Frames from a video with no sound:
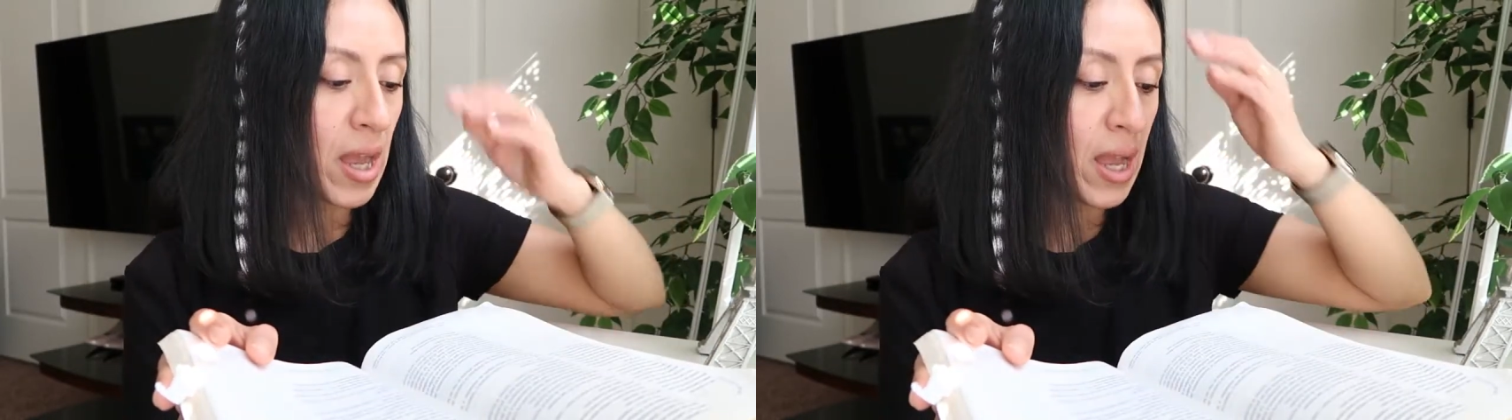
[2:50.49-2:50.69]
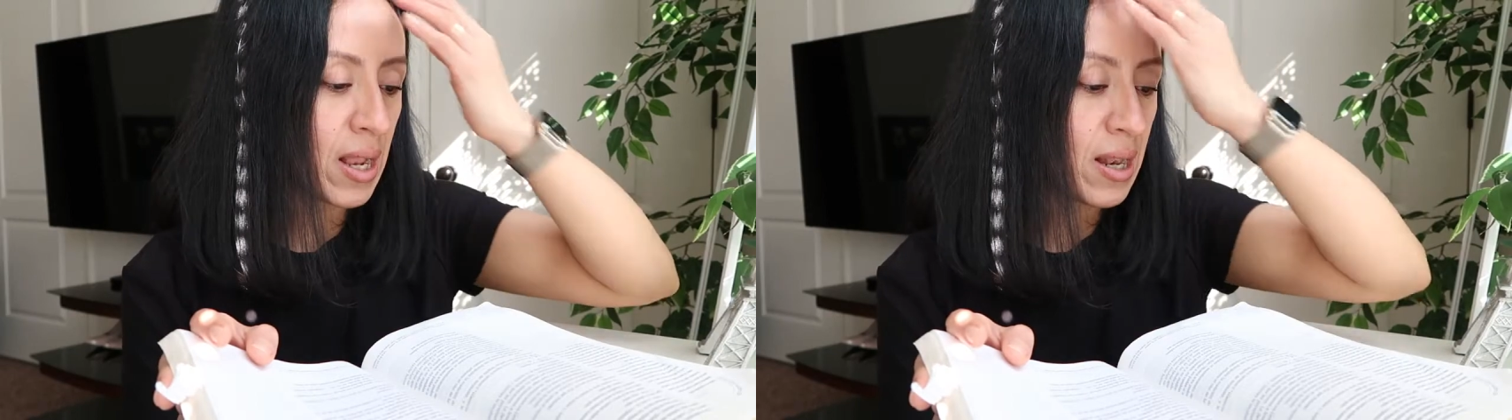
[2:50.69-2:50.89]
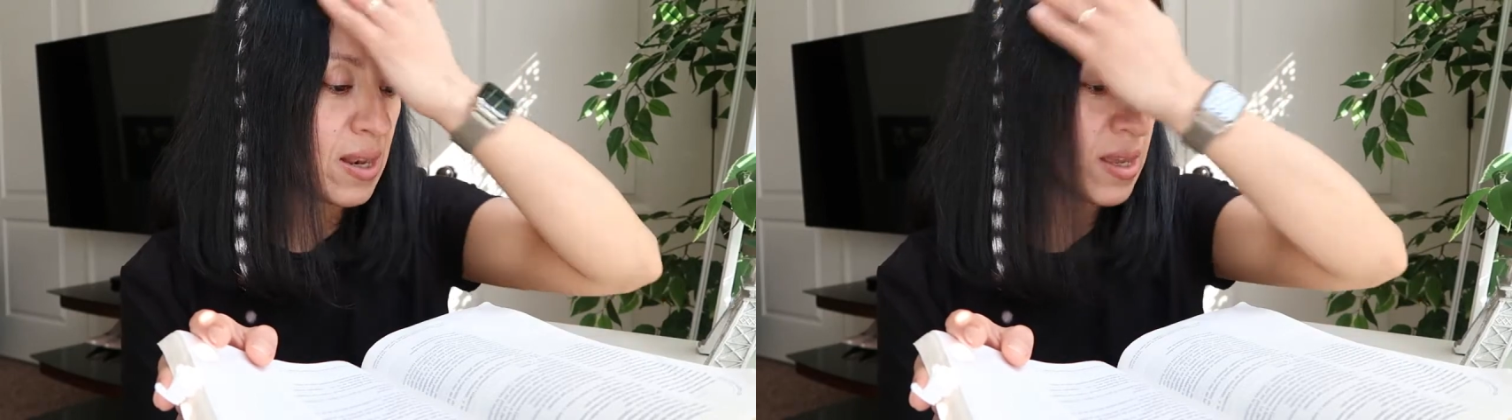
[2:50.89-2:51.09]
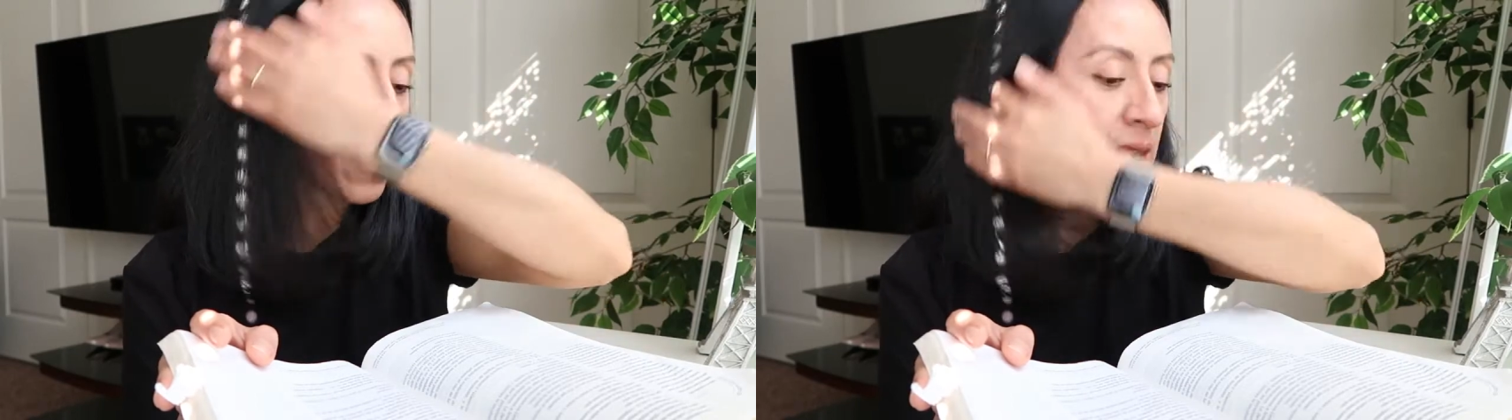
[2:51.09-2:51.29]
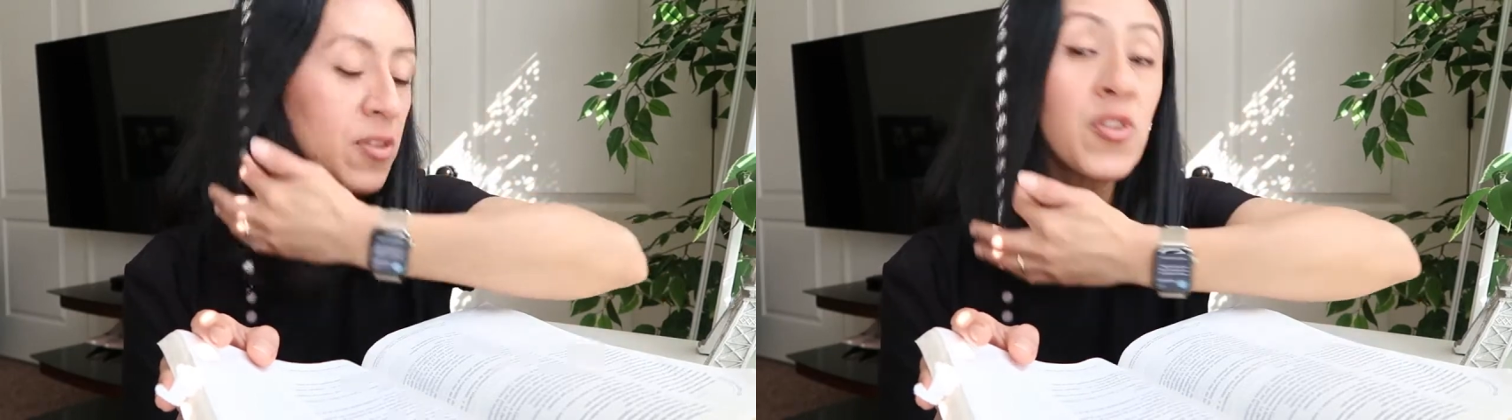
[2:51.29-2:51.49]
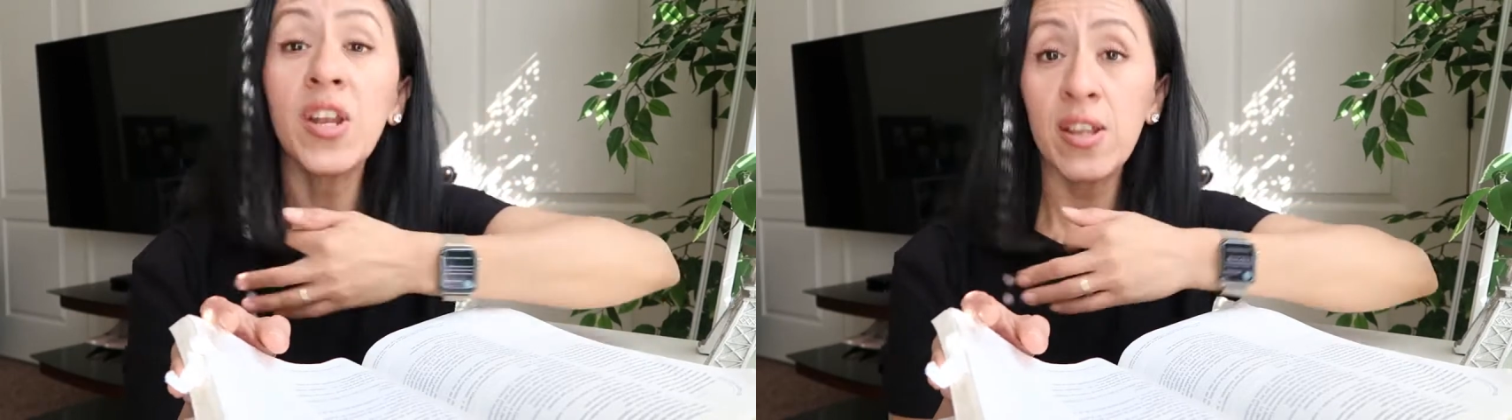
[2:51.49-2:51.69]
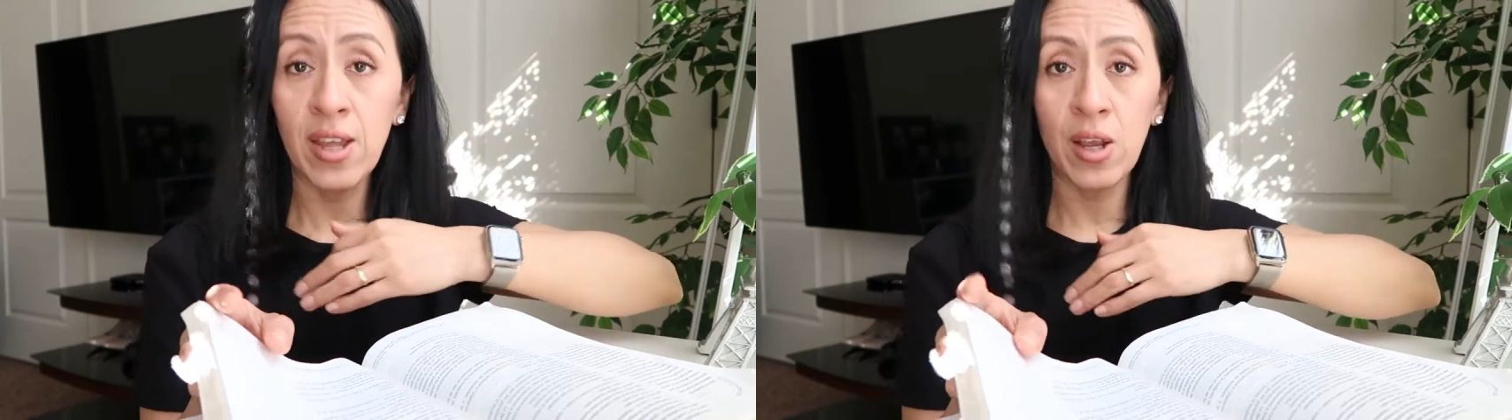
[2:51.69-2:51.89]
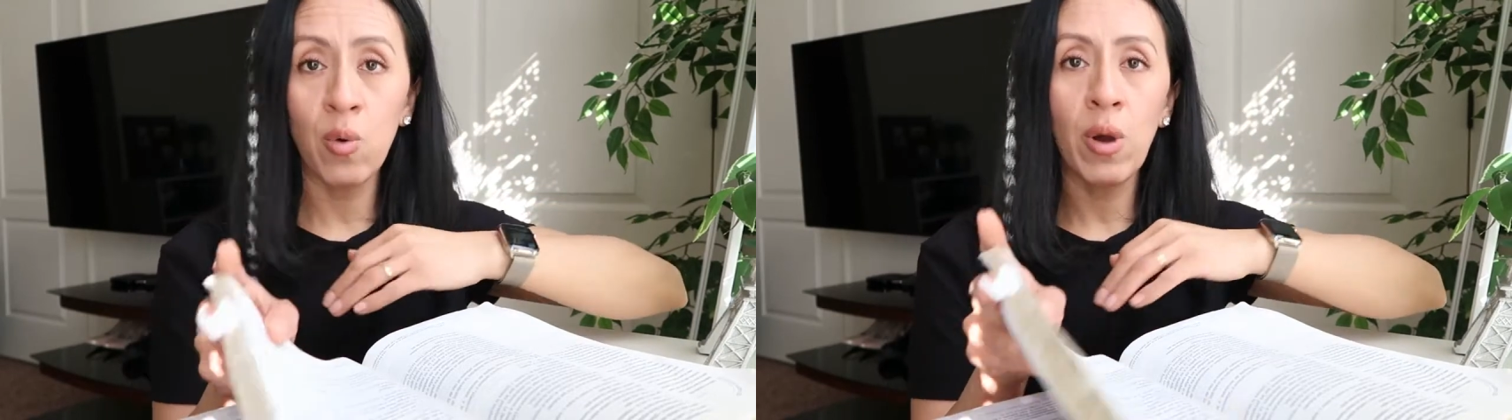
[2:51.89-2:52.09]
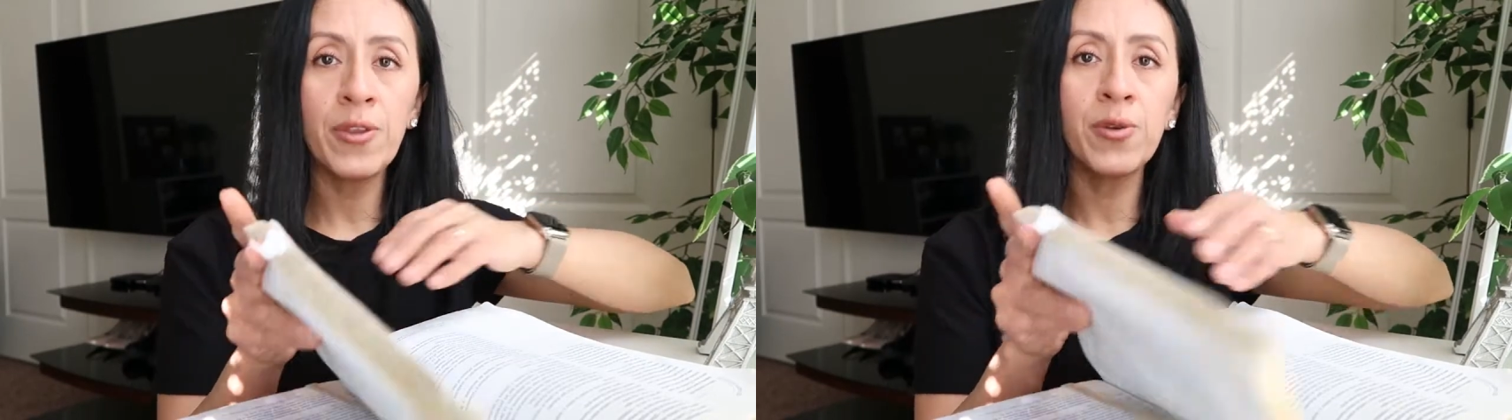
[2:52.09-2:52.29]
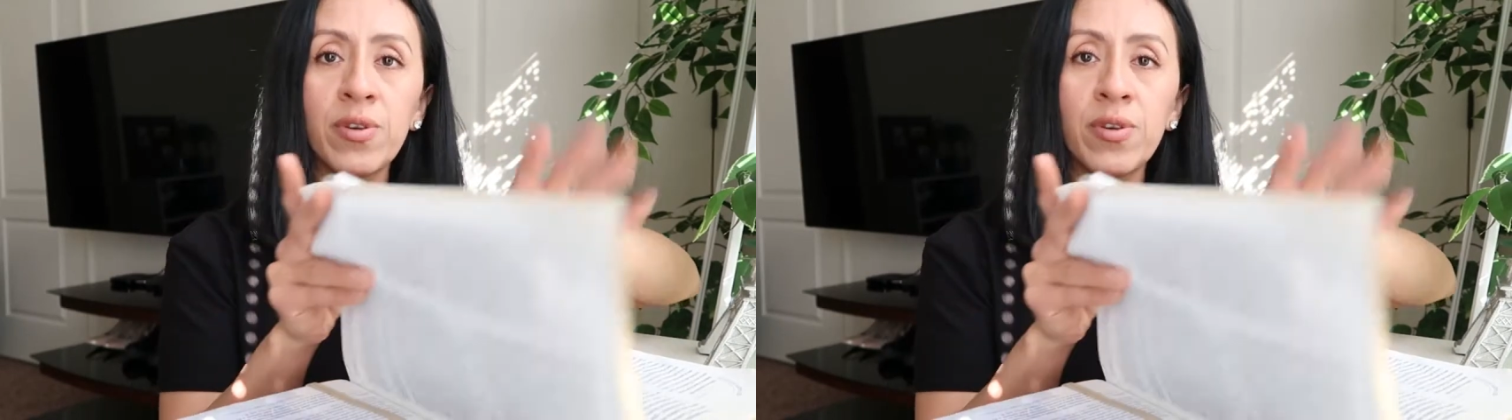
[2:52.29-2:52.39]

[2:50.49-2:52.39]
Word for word: al 34.